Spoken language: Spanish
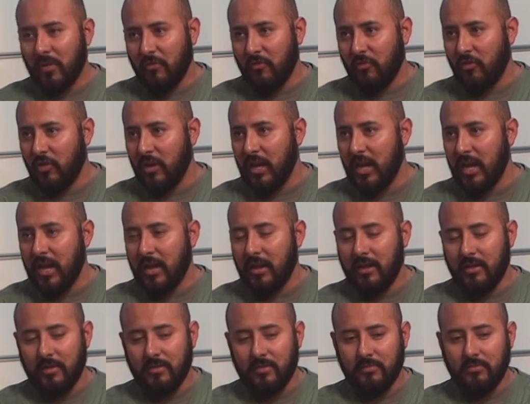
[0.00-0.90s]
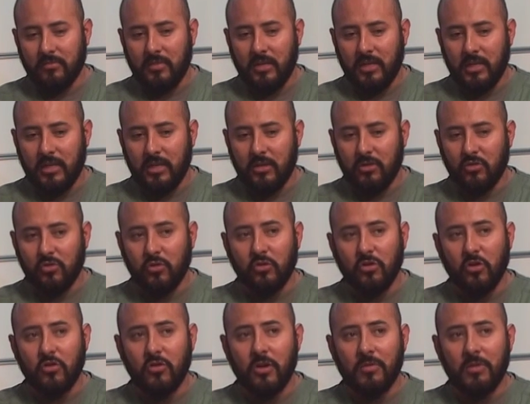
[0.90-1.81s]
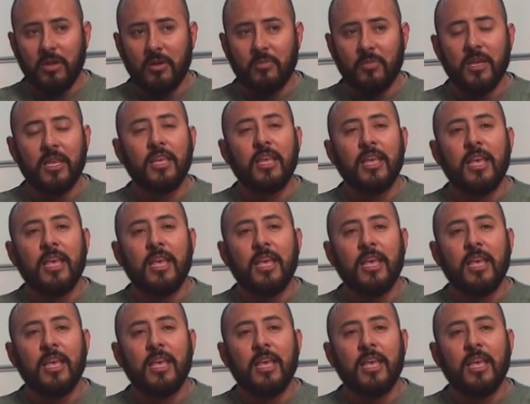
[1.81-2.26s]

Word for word: fue a mi consultorio a verme.